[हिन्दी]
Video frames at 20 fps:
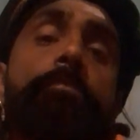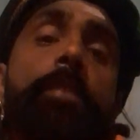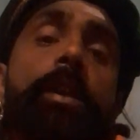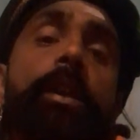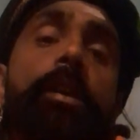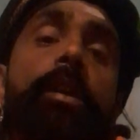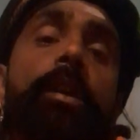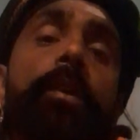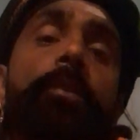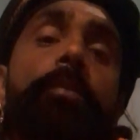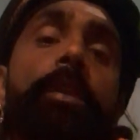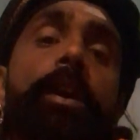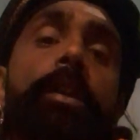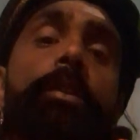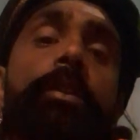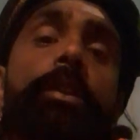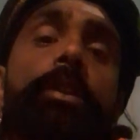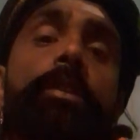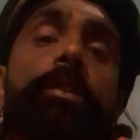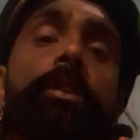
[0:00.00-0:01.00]

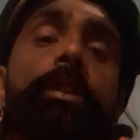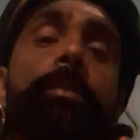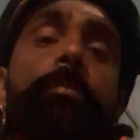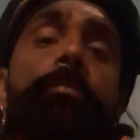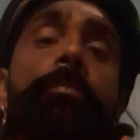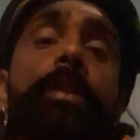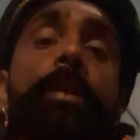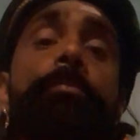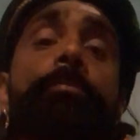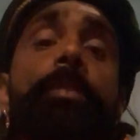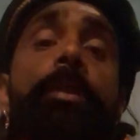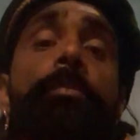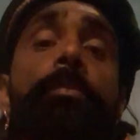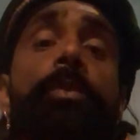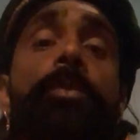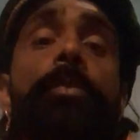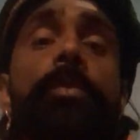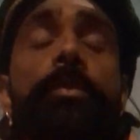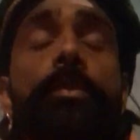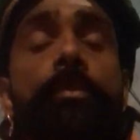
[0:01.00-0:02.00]
मंगलवार के दिन ब्रह्म
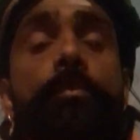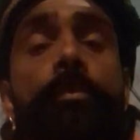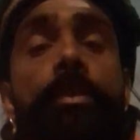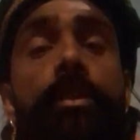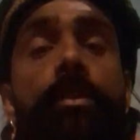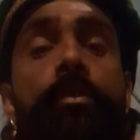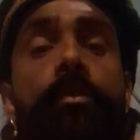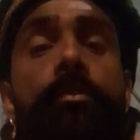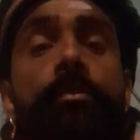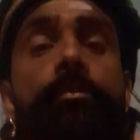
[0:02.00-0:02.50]
मुहूर्त में